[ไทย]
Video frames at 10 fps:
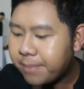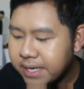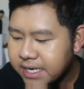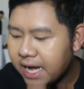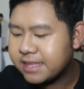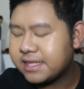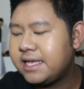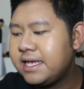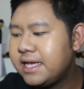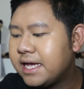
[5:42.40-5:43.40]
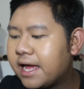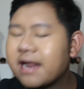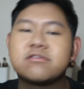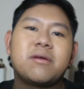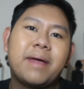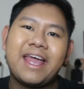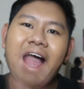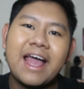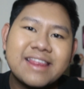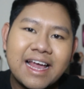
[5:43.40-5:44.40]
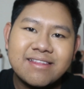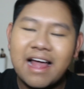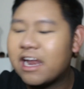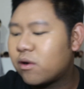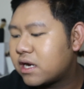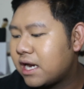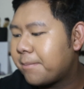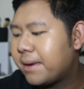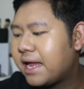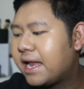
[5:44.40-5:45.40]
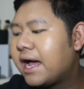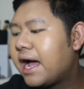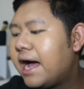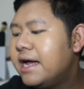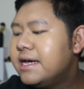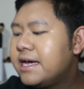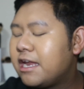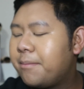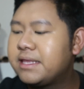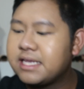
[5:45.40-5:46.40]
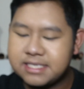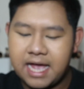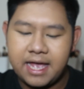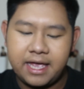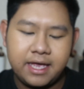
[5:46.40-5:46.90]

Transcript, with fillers: เพื่อที่เราจะไม่ให้ใต้ตาเราเคลื่อนไปไหนนะคะ เดี๋ยวเบจะใช้